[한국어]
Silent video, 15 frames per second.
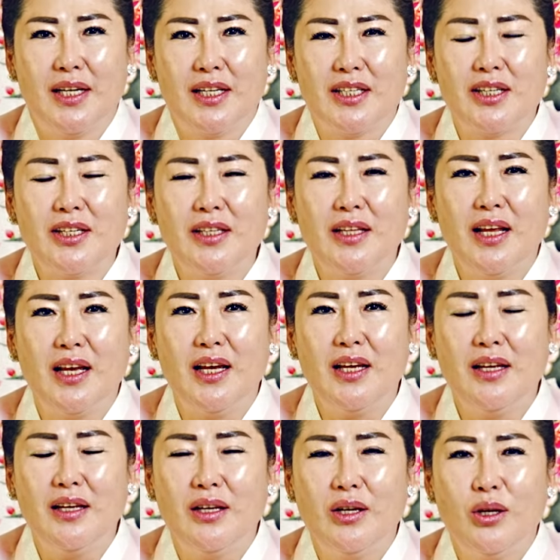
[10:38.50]

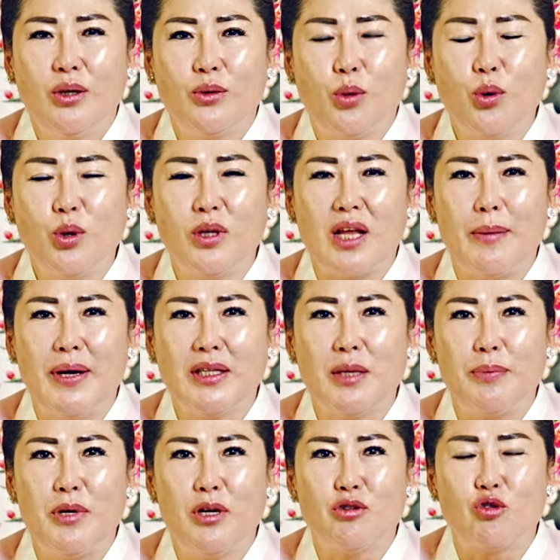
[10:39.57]
그런데 돈을 남한테
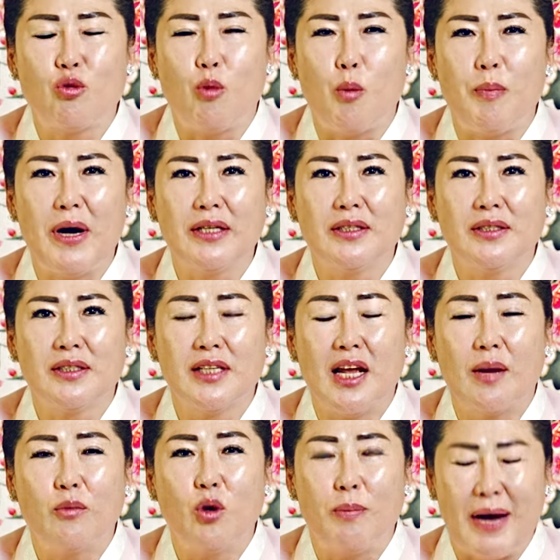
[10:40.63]
빌려주고 못 받는
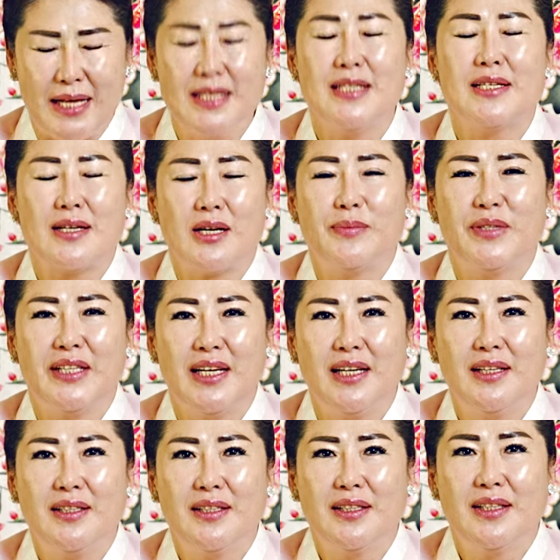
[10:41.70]
사람도 많이 있을
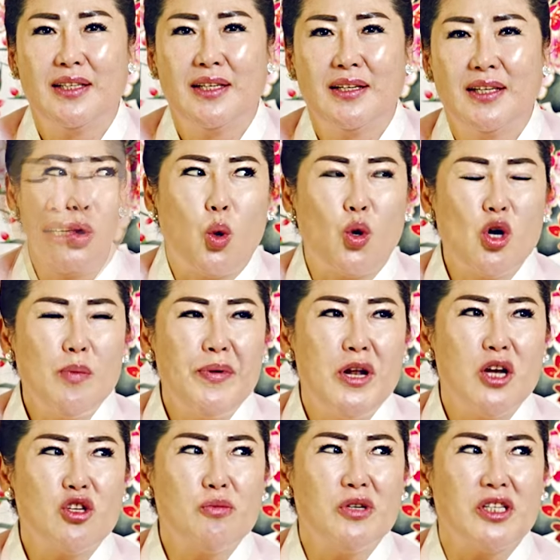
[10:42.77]
겁니다. 돈을
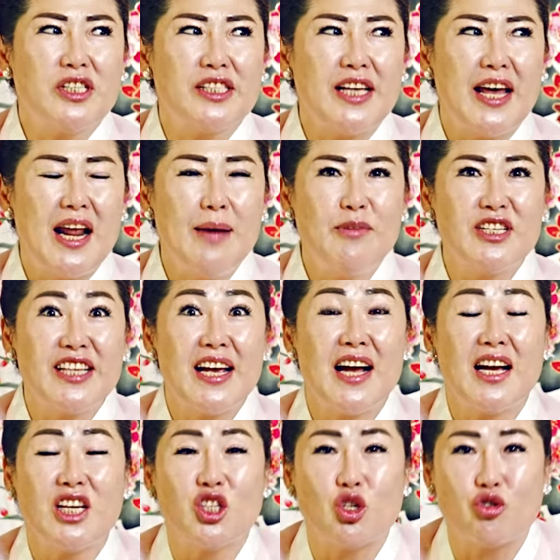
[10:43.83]
빌려주면 그 사람을
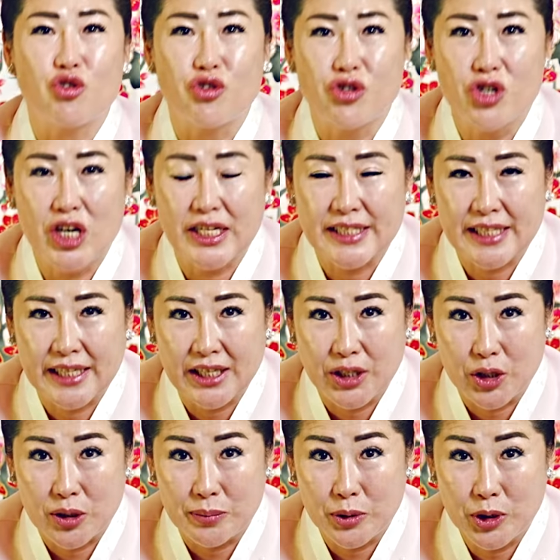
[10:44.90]
생각해서 주는 것 같잖아요,
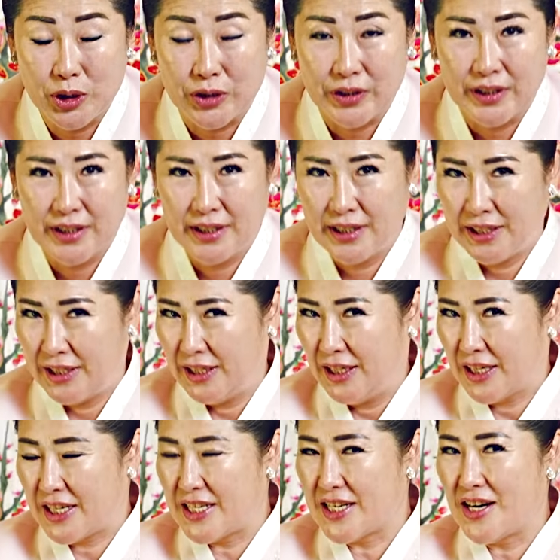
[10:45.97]
여러분.
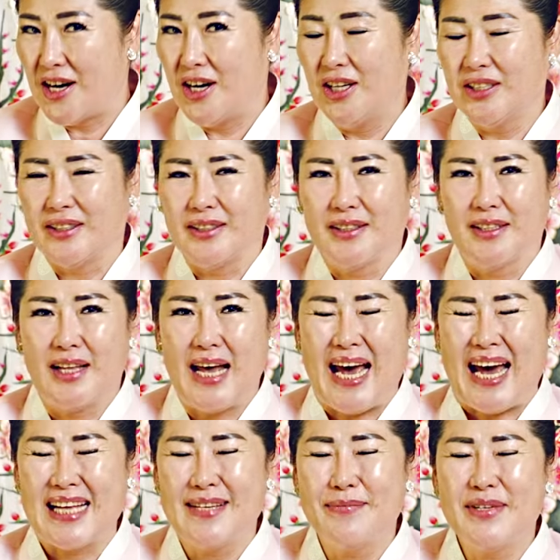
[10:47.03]
그건
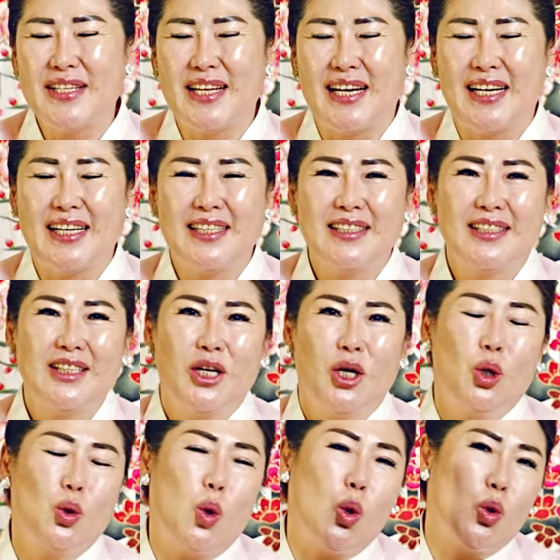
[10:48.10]
아닙니다.
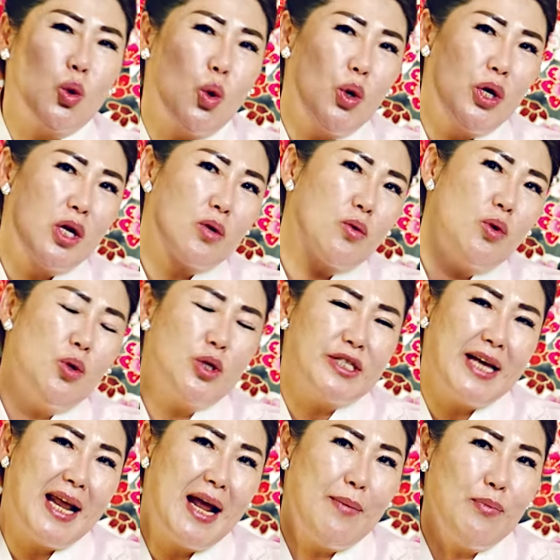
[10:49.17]
돈도 잃고
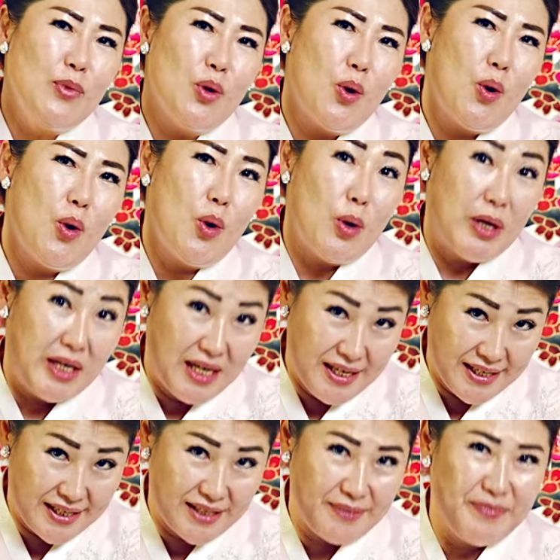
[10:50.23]
사람도
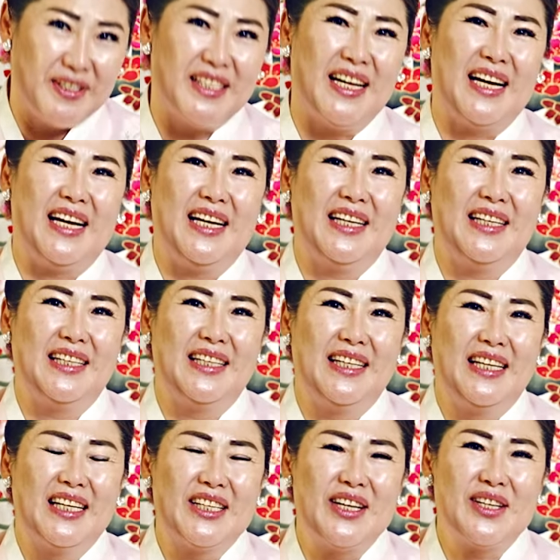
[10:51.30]
잃습니다.
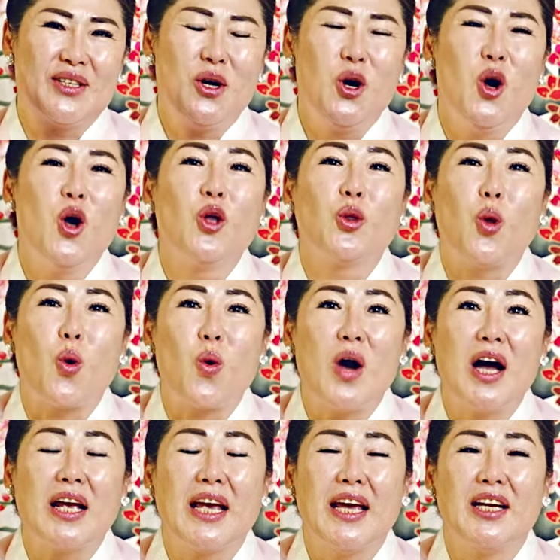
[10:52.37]
그래서 돈
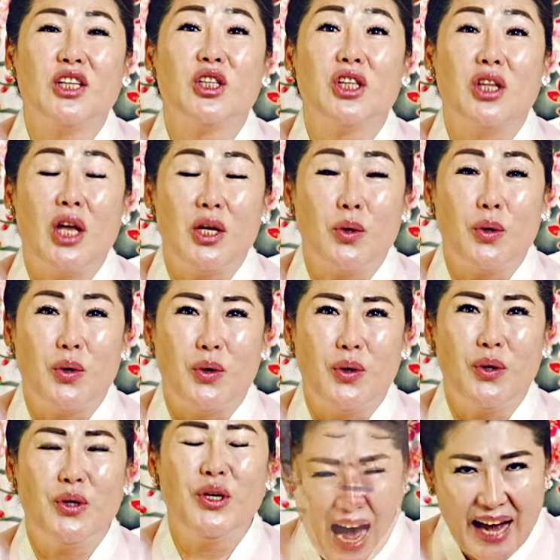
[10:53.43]
관계는
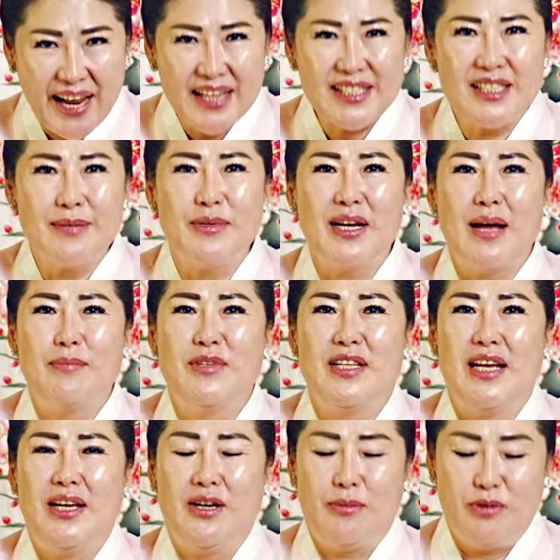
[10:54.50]
되도록 안 했으면
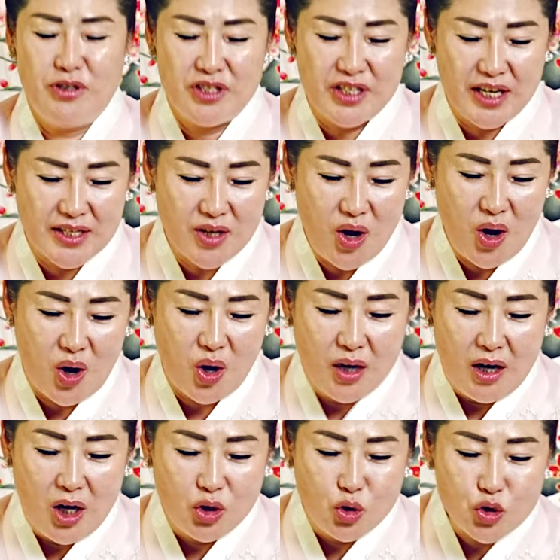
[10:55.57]
합니다, 여러분. 그래서
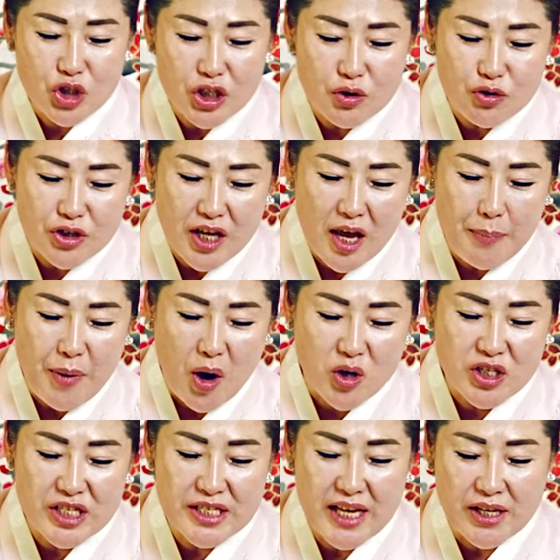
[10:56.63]
69세 어,
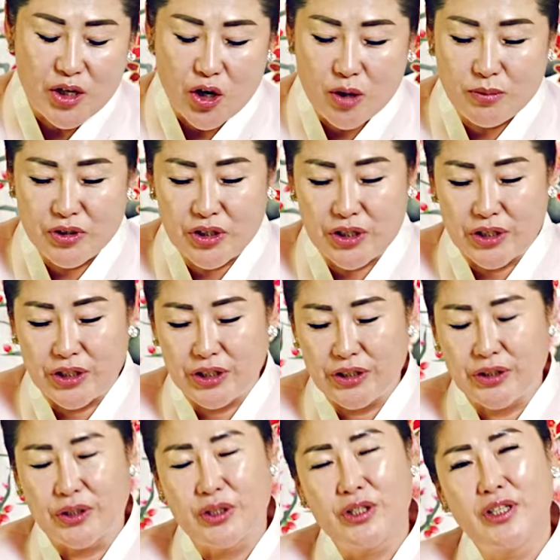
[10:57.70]
병신생
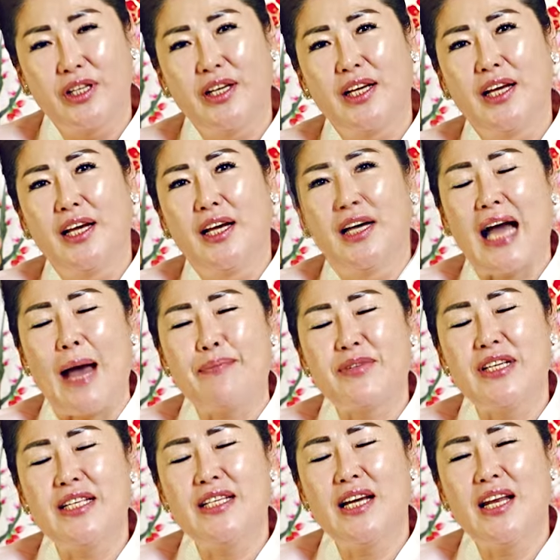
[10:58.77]
여러분들은
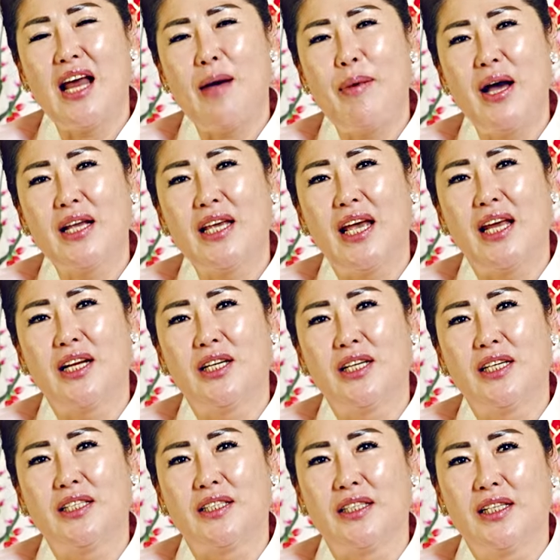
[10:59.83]
갑진년
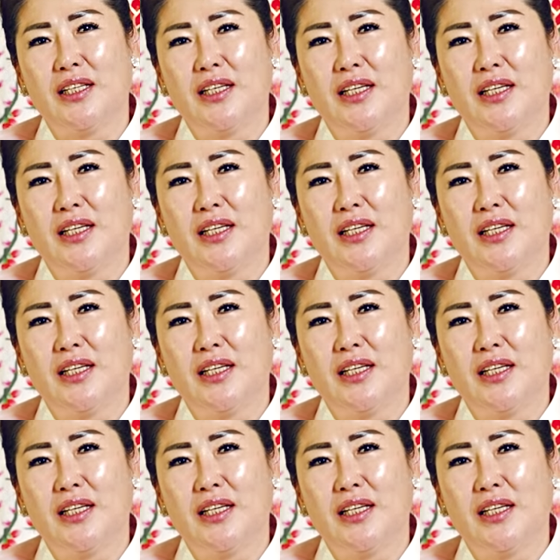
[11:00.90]
하반기에는